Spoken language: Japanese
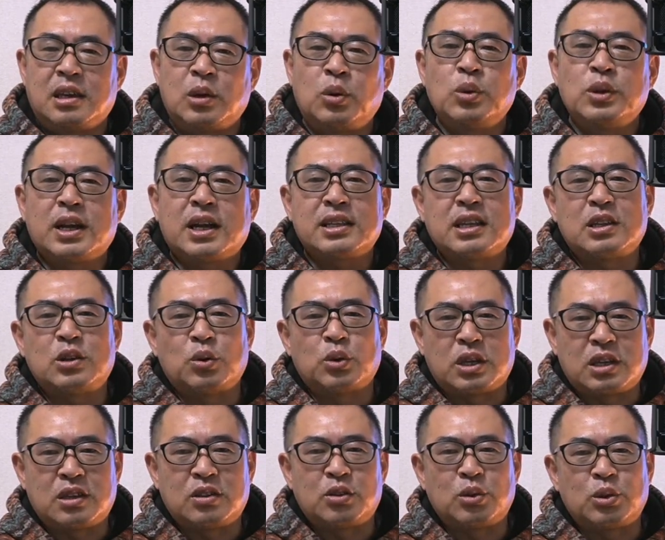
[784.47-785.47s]
いろんな方に
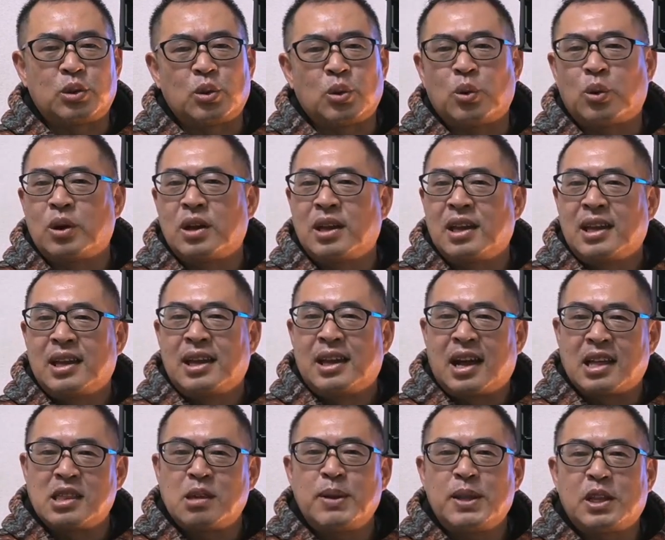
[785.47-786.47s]
お聞きすると
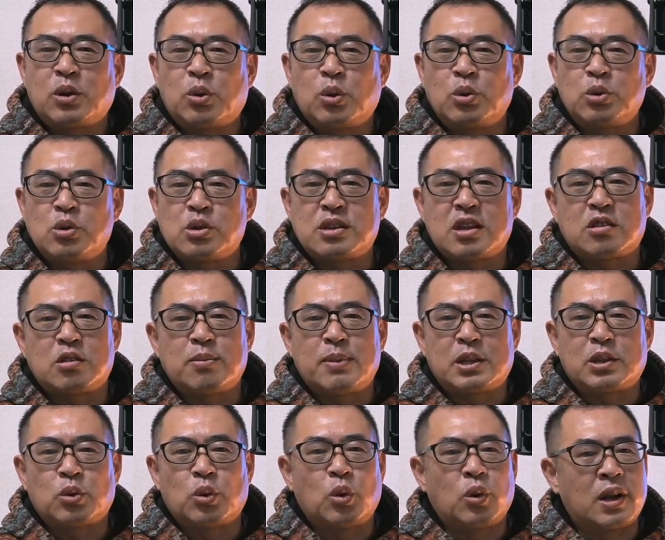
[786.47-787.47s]
初めて購入した
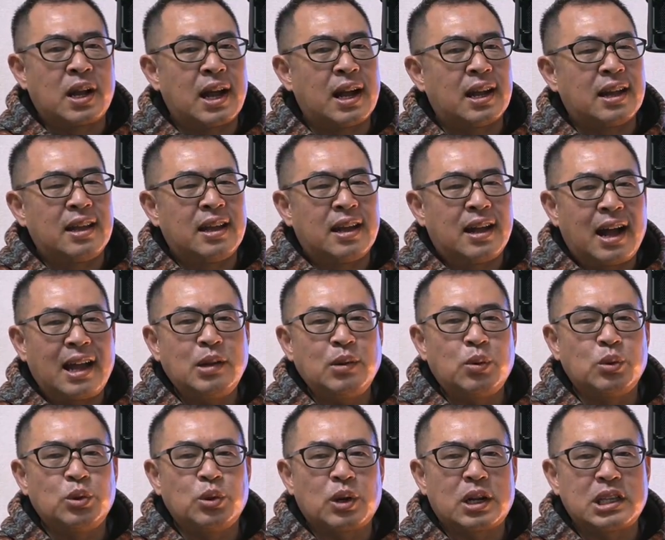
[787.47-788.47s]
スマートフォンが
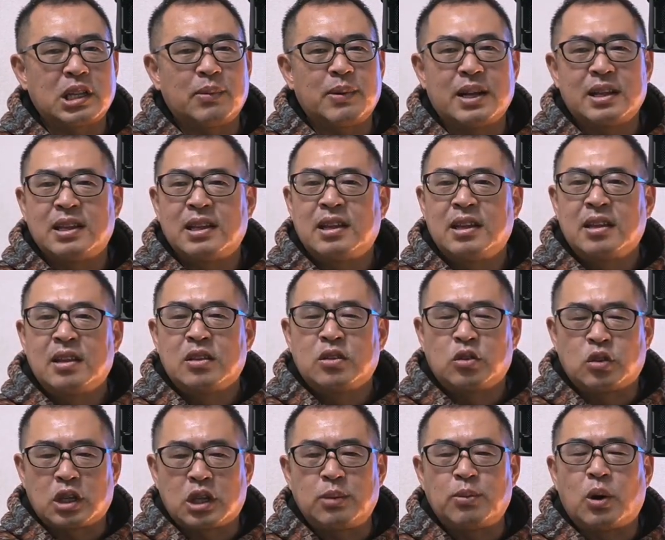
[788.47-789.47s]
iPhone の方は
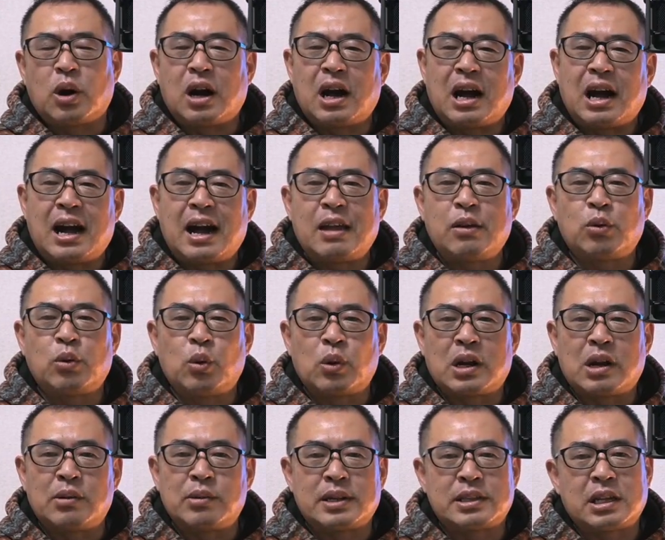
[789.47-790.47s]
次も
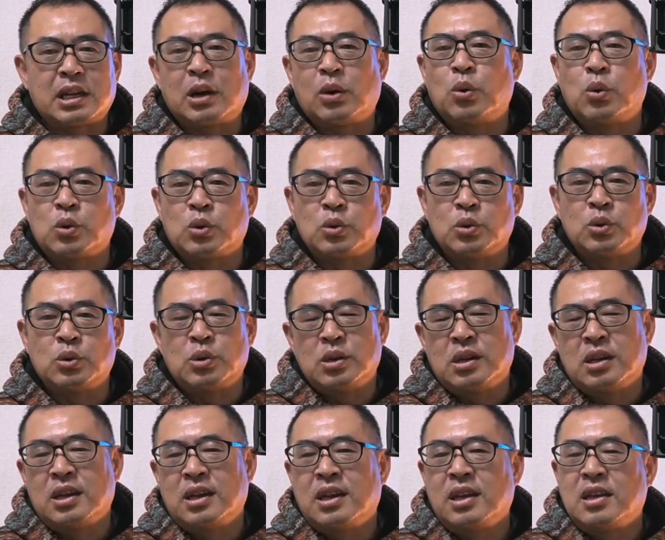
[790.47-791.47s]
iPhone を買う方が多く、
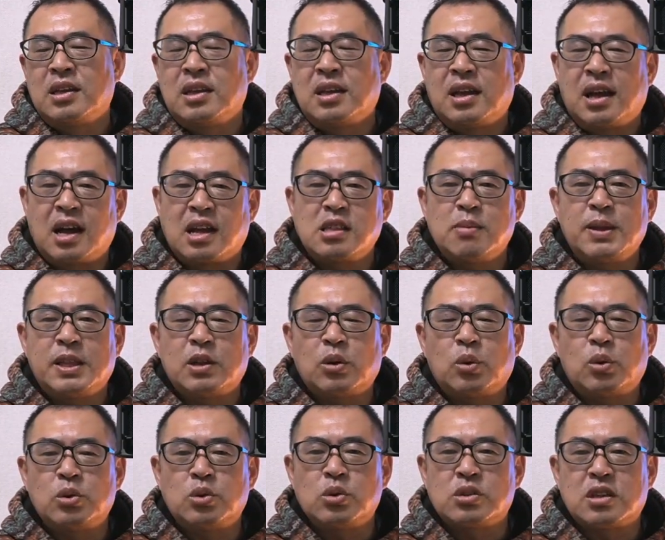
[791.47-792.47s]
初め
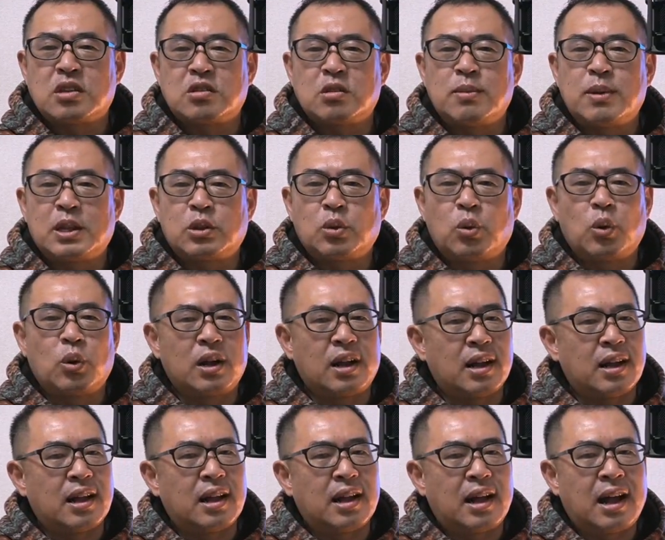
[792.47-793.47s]
て購入した
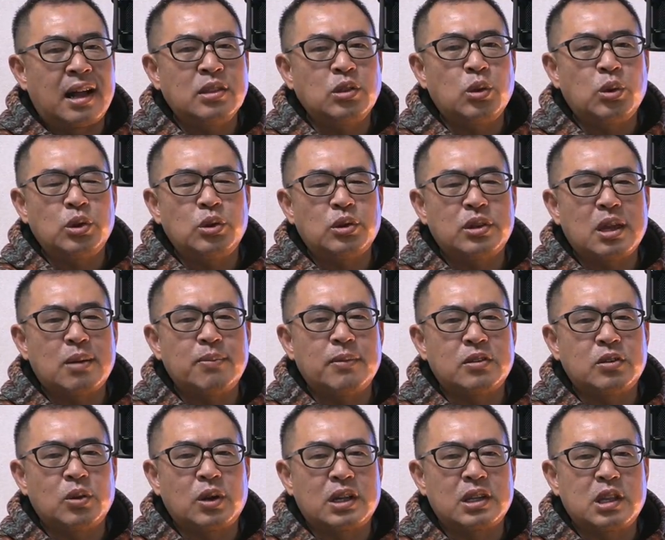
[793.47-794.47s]
スマートフォンが Android
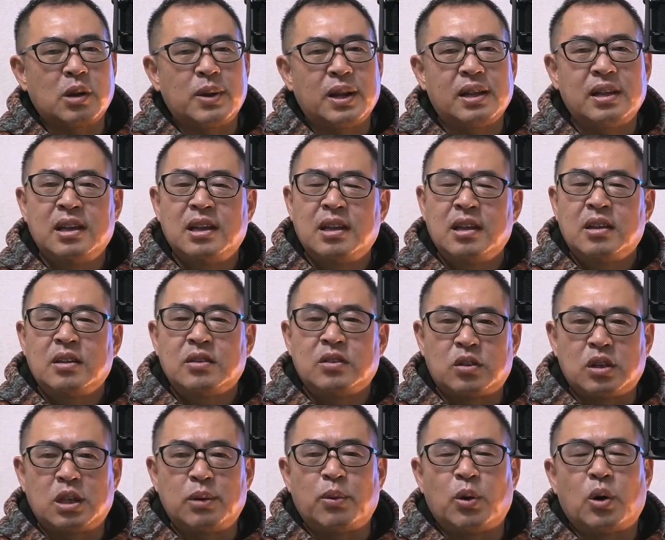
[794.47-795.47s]
端末の方は
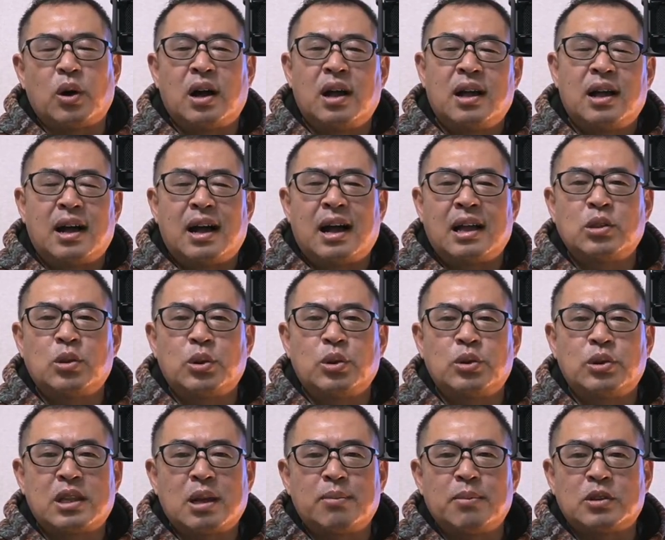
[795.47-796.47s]
次も
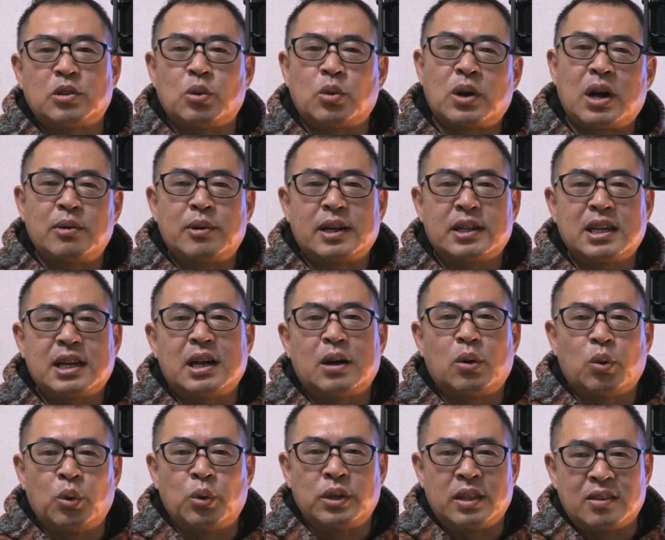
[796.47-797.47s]
Android 端末を買う方
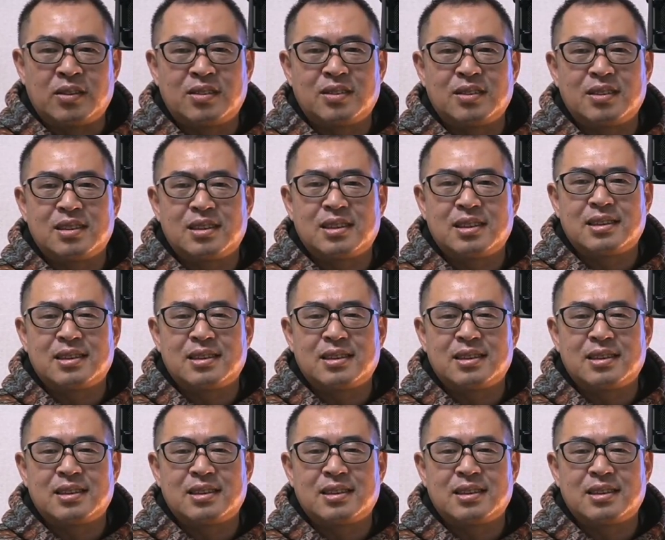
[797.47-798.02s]
が多いです。